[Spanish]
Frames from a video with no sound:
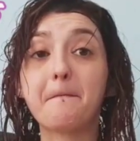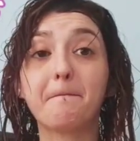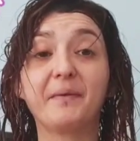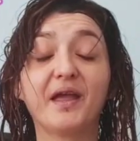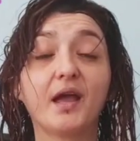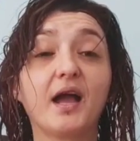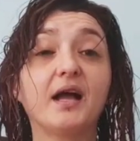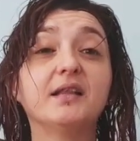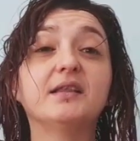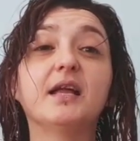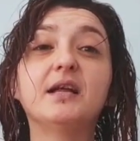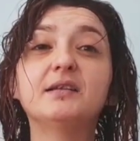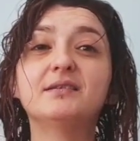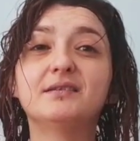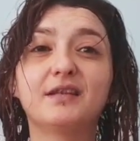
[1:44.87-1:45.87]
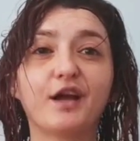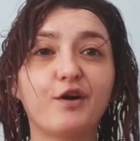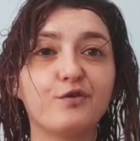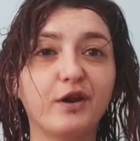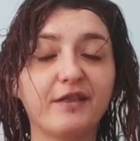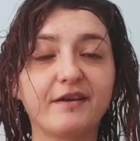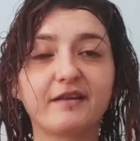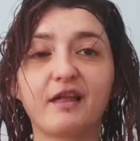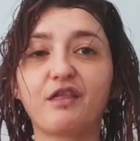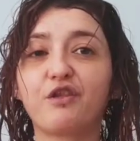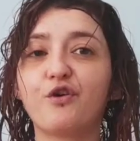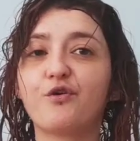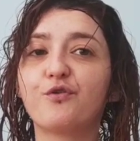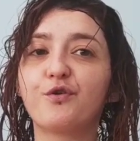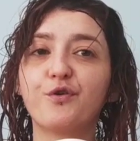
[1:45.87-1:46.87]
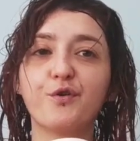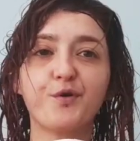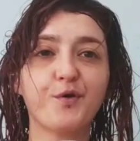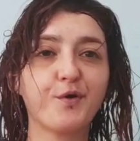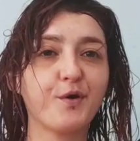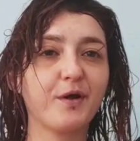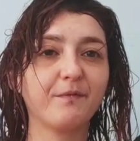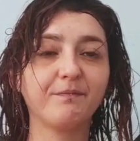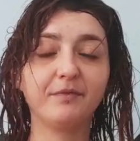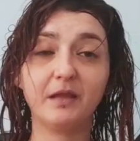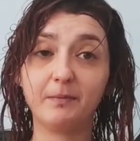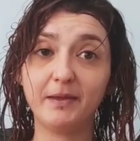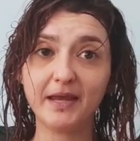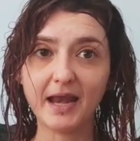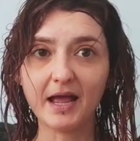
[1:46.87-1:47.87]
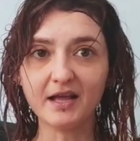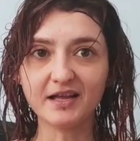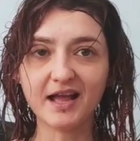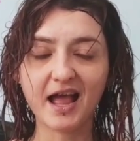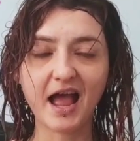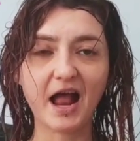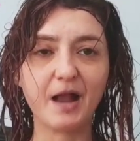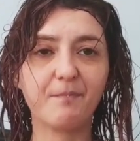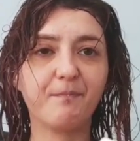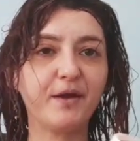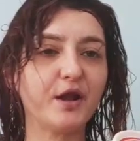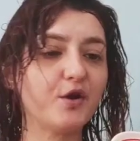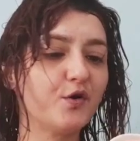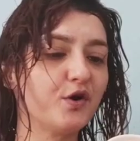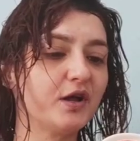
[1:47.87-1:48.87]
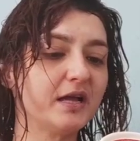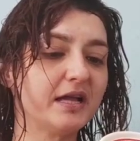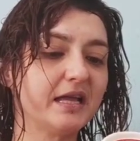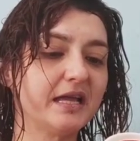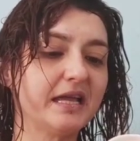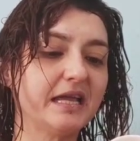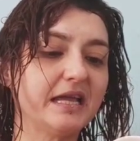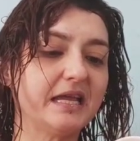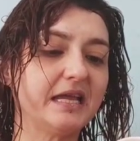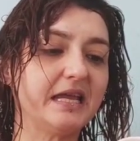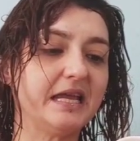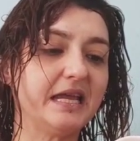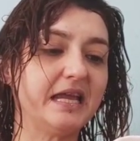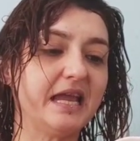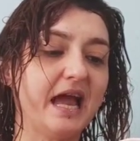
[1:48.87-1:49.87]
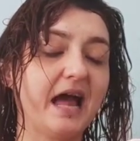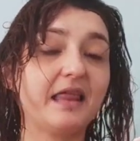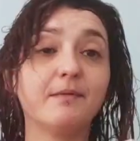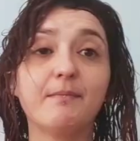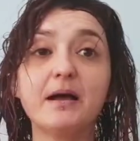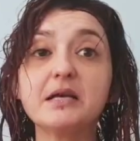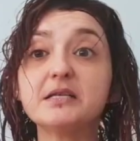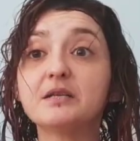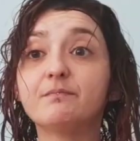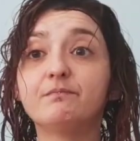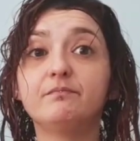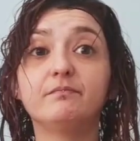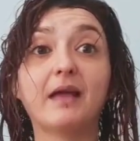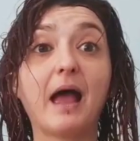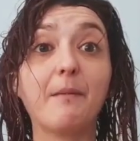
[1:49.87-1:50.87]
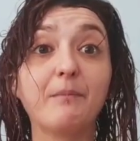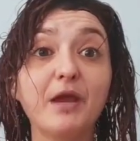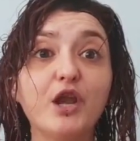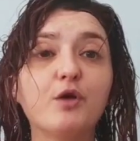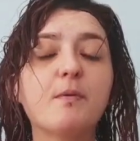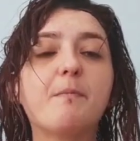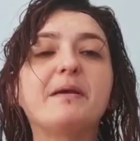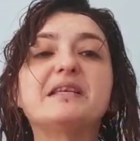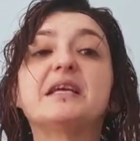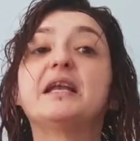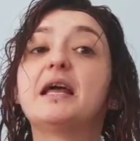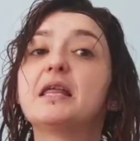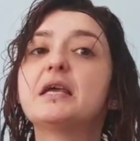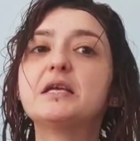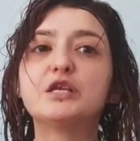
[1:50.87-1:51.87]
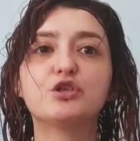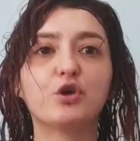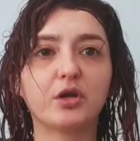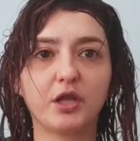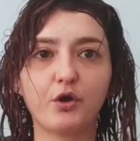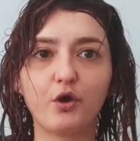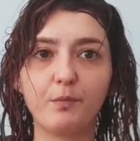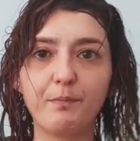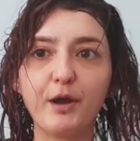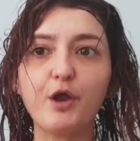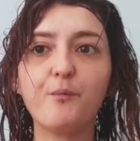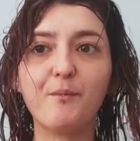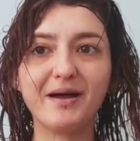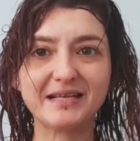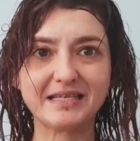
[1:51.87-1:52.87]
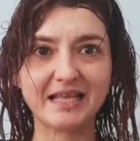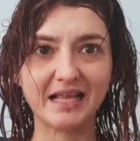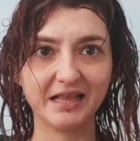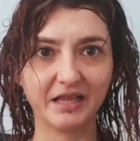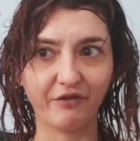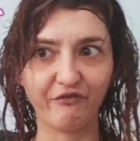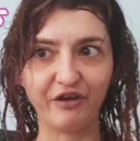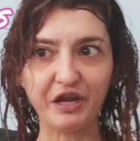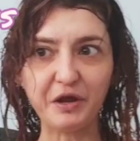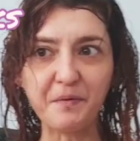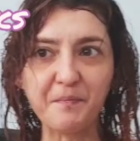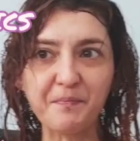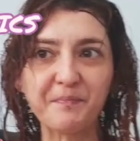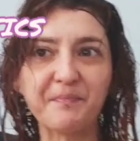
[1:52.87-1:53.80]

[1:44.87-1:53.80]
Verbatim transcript: Me encanta, deja una hidratación divina al pelo y además mm, a mí no me pesa nada y eso que tengo el pelo bastante fino